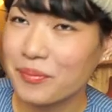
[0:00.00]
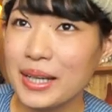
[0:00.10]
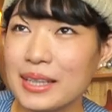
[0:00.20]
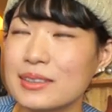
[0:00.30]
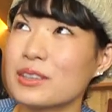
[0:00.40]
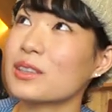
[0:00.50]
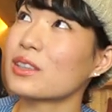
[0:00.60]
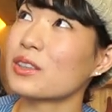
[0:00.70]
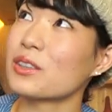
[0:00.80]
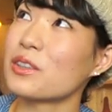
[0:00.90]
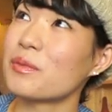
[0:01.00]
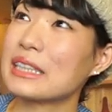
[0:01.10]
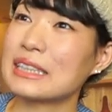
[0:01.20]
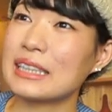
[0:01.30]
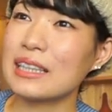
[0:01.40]
前ちょっと
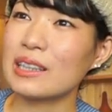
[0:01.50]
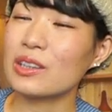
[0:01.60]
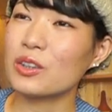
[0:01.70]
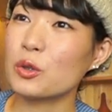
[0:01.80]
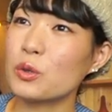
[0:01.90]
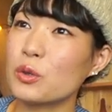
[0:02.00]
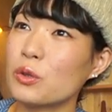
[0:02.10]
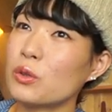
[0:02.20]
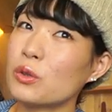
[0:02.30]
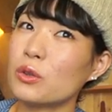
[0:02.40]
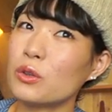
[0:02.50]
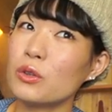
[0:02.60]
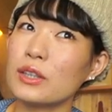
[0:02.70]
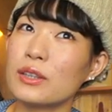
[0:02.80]
バスケットを